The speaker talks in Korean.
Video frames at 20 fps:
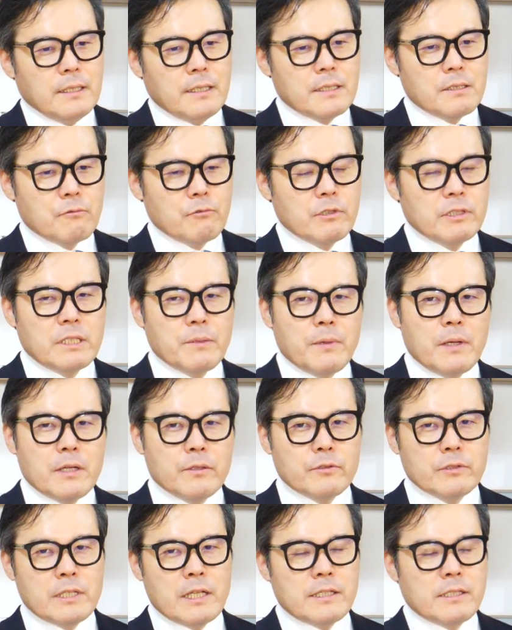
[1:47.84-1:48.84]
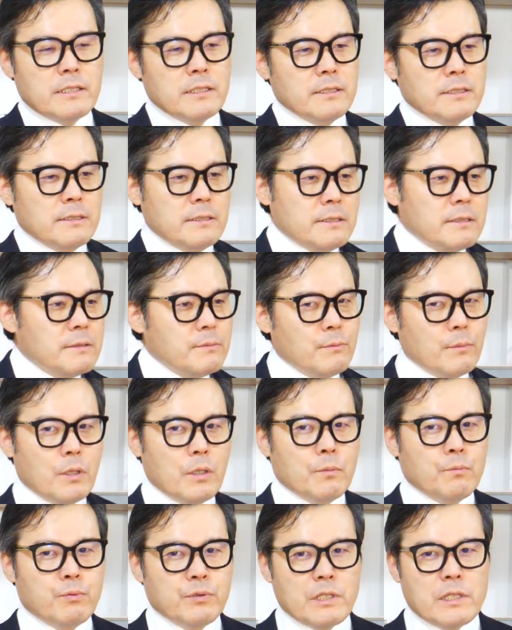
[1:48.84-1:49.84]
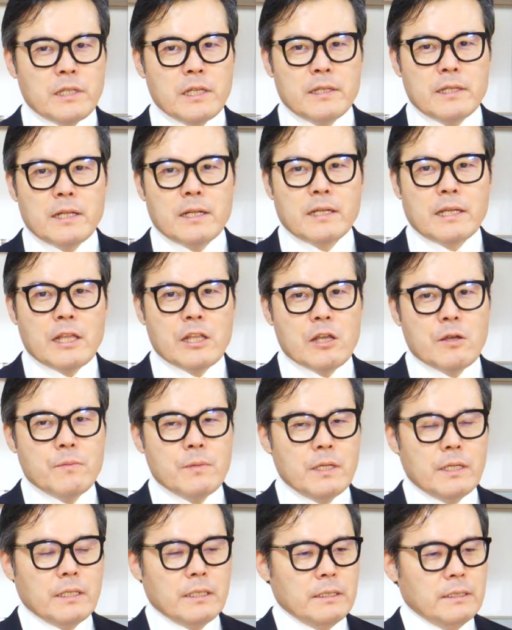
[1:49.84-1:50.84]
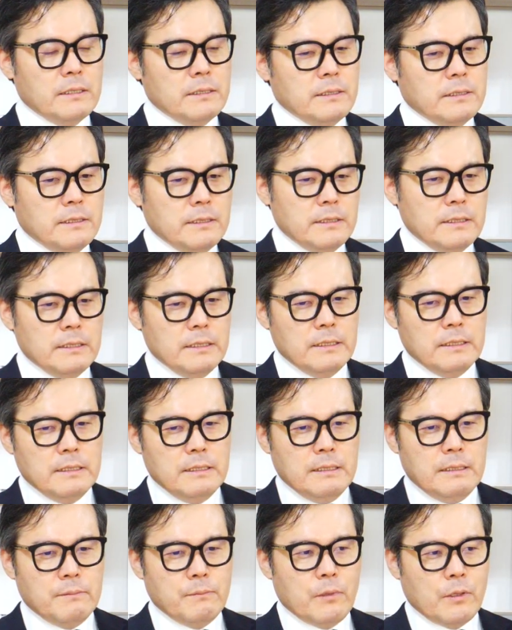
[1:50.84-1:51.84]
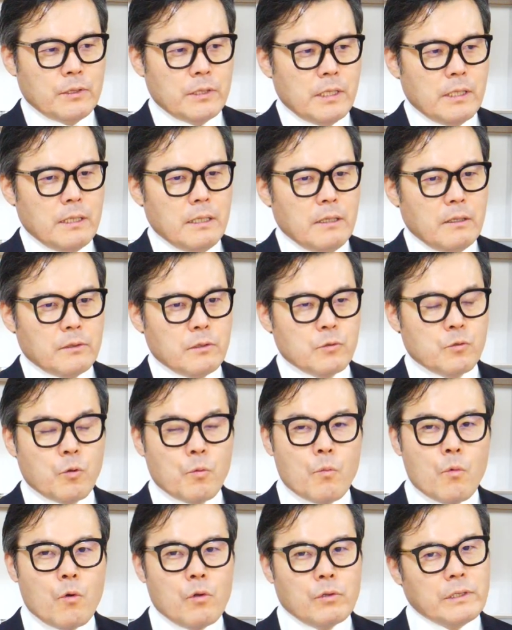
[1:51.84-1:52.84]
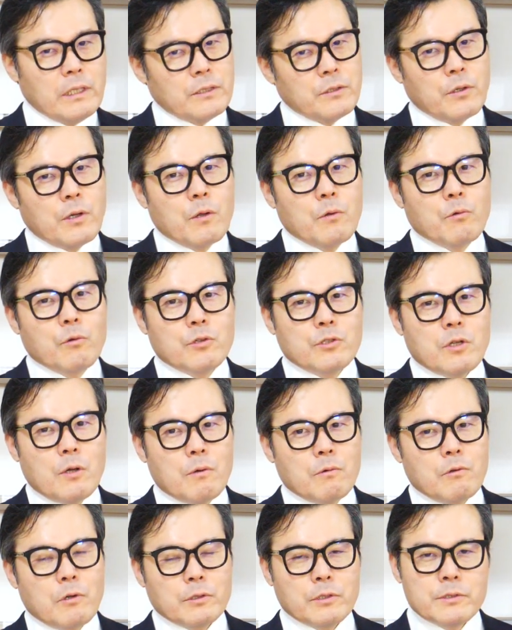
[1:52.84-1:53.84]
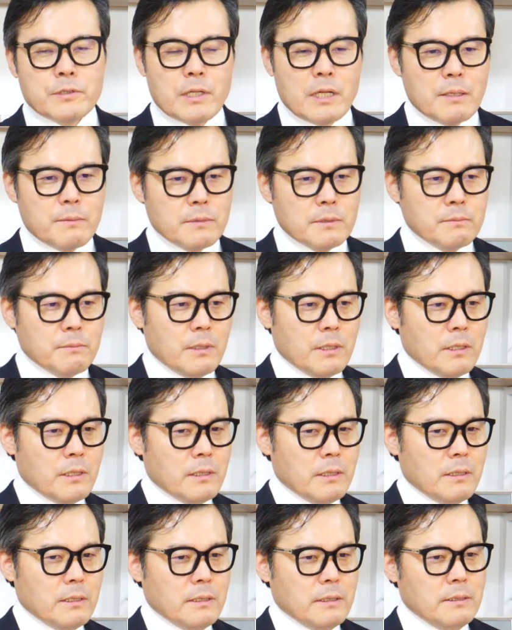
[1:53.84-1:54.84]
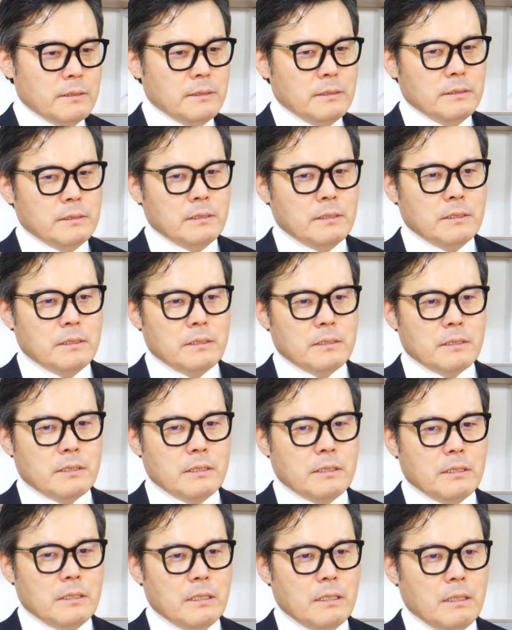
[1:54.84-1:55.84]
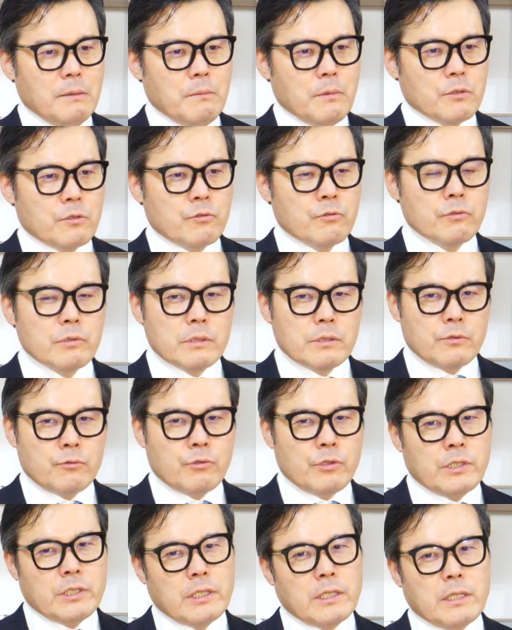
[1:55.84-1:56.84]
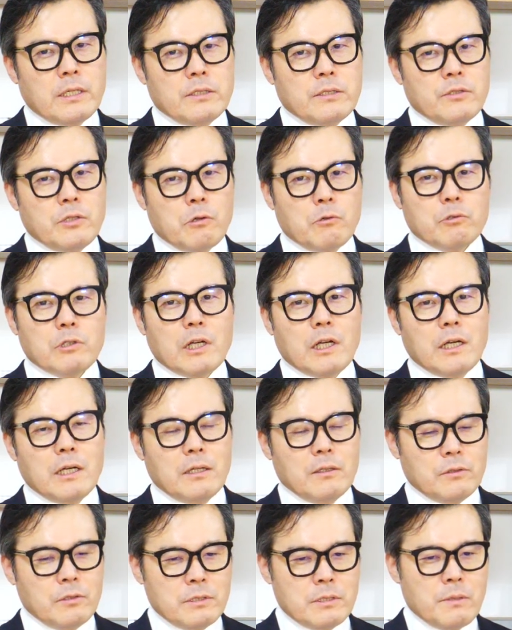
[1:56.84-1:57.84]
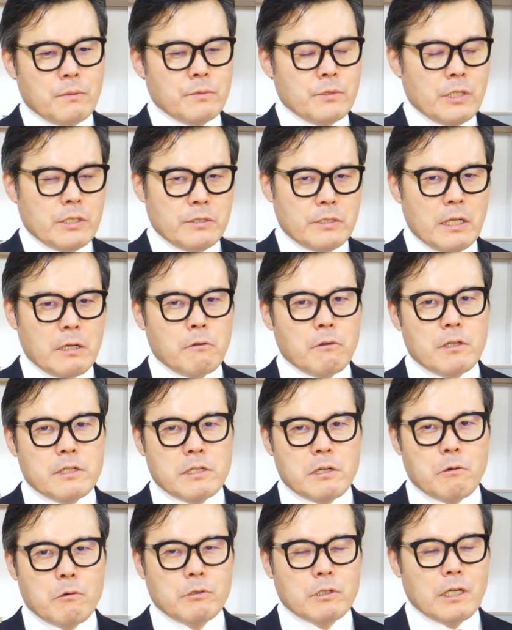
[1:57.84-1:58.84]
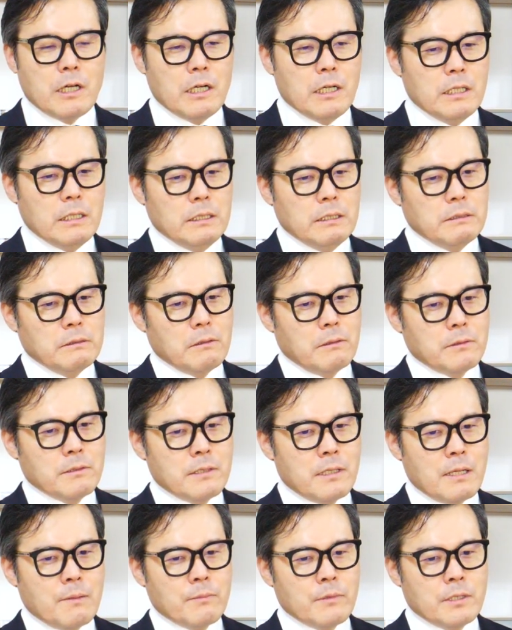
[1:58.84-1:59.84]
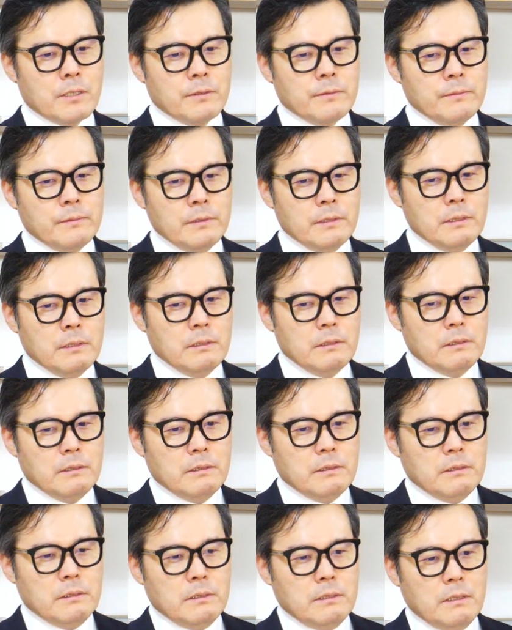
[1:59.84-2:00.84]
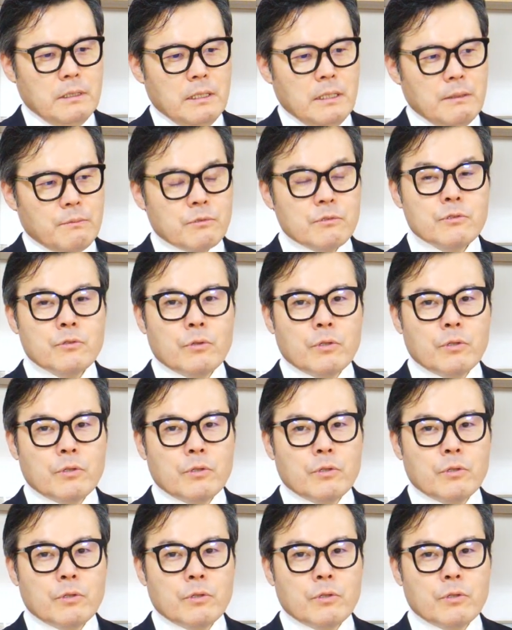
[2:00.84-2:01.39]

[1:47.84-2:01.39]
그래서 우리 때만 해도 사실은 뭐 부자 된다는 개념이 뭐 어떻게 어떤 종목을 딱 정해놓은 것이 없고 어떤 사람은 뭐, 어, 아, 뭐 주, 식이 최고다 어떤 사람은 채권이 최고다 또 어떤 사람들은 아, 무슨